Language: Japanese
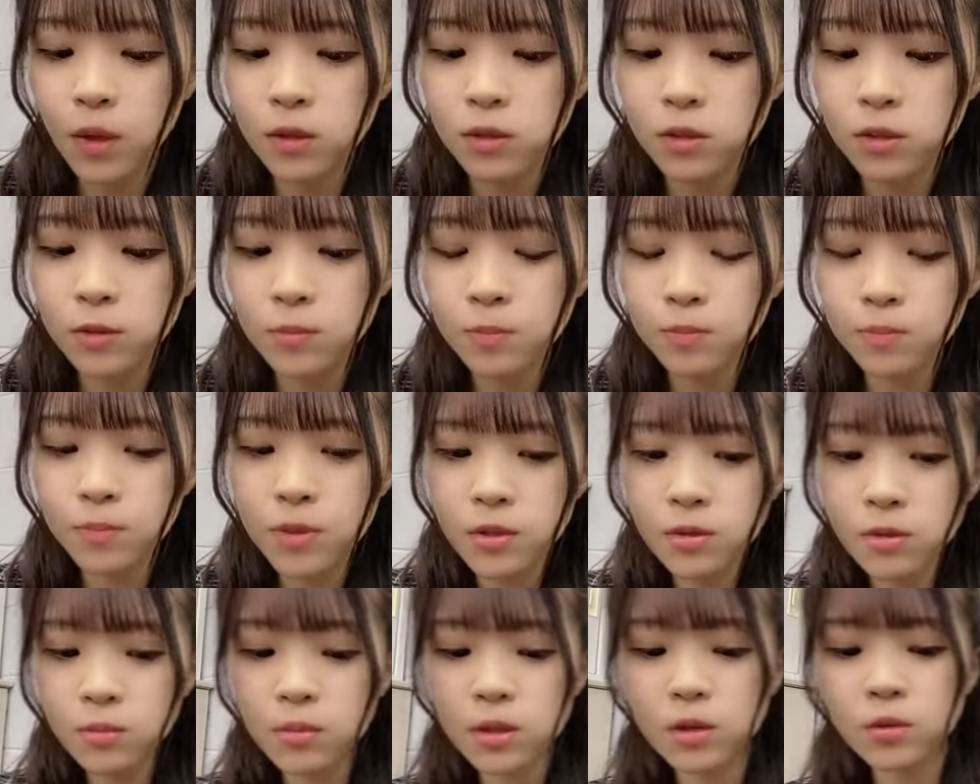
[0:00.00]
すっぴ
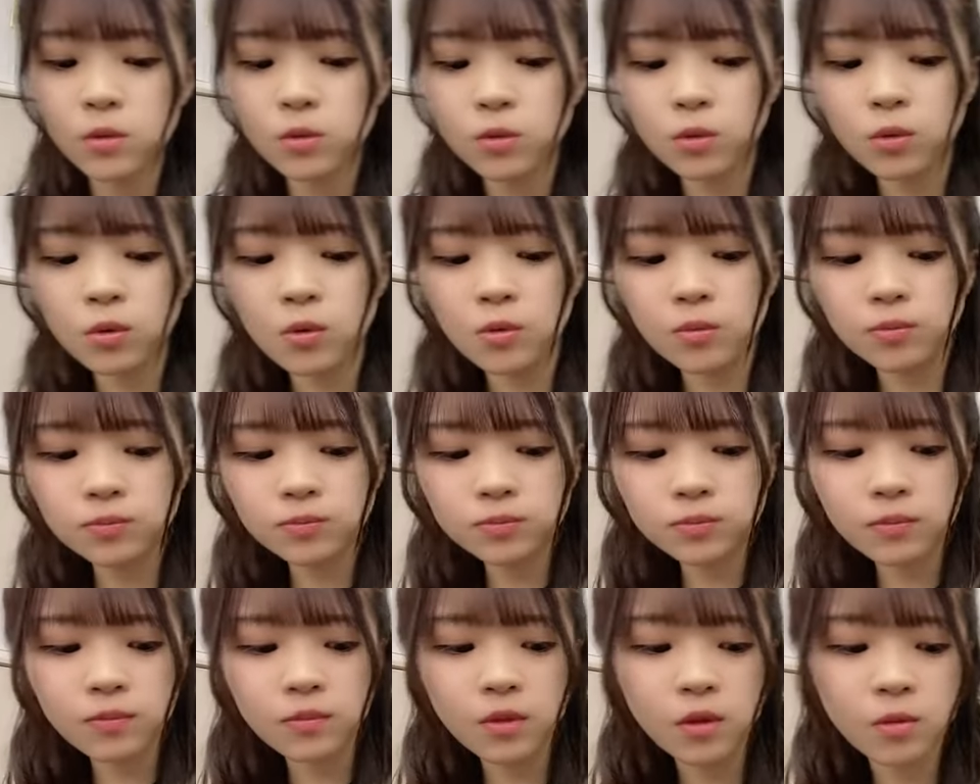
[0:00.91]
ん見ると
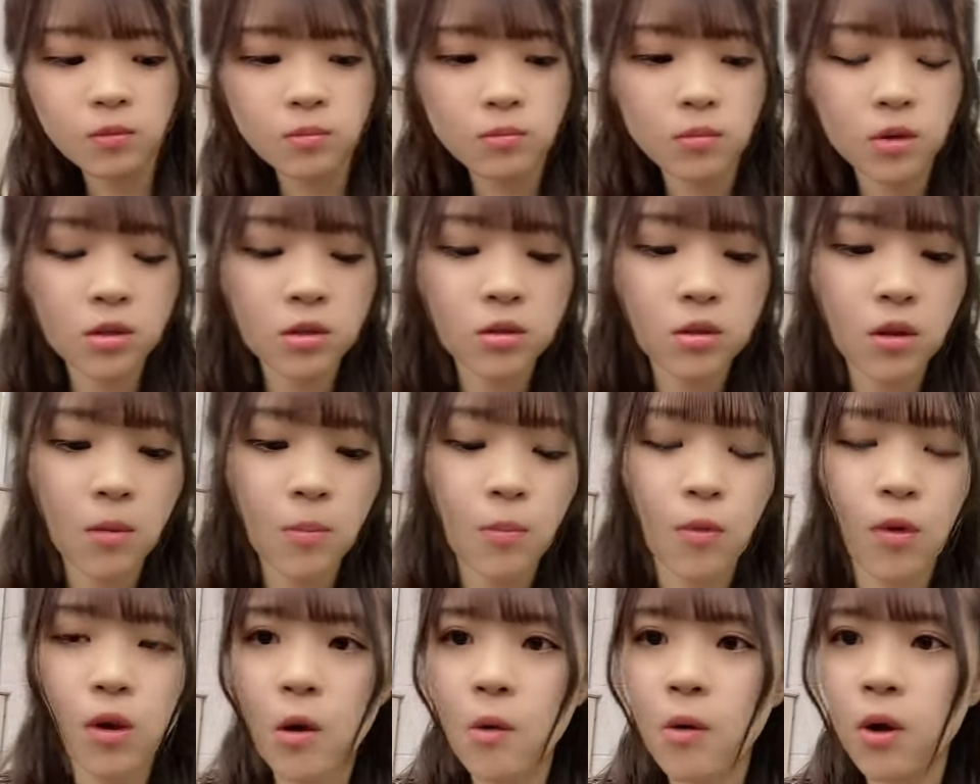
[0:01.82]
ほんまに何
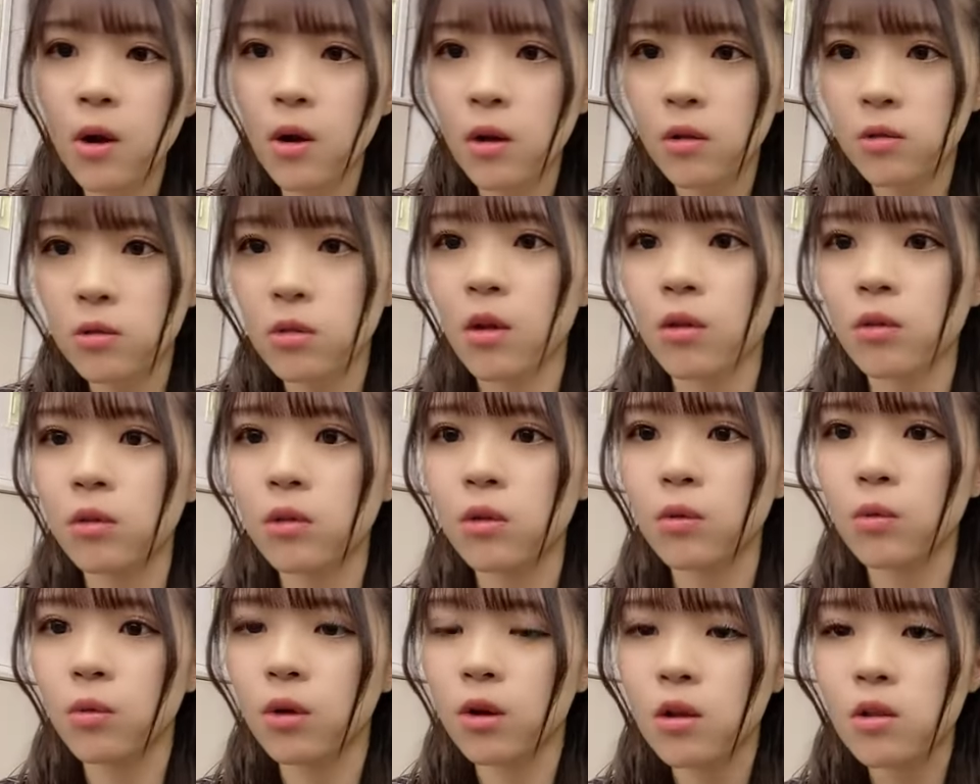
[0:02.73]
も変わらんなって
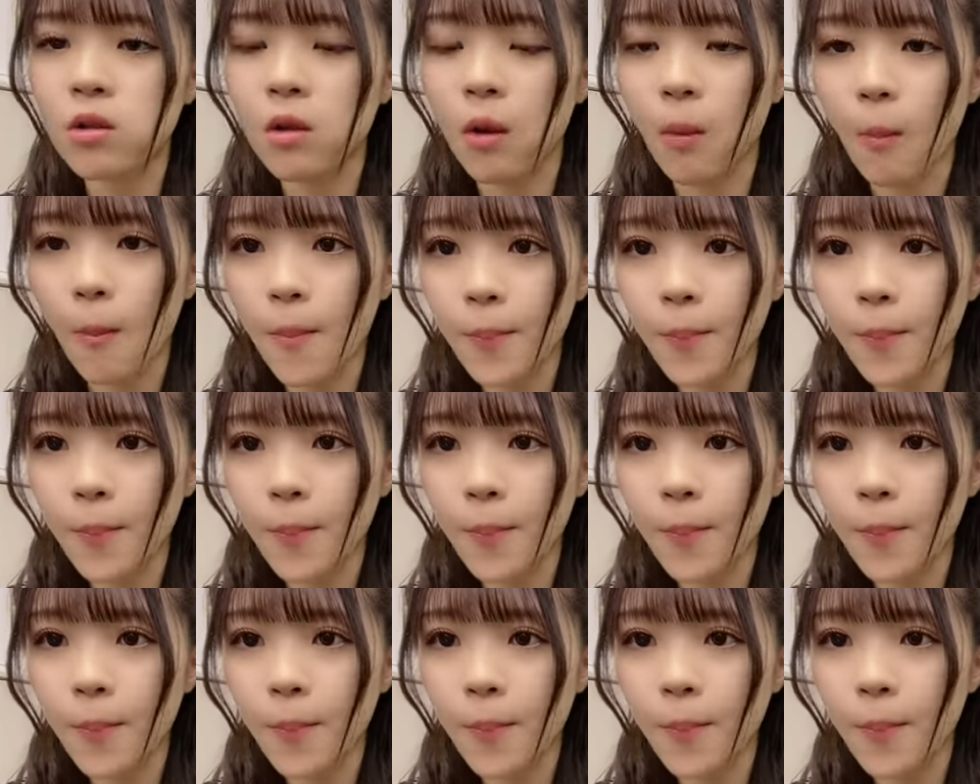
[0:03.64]
言われた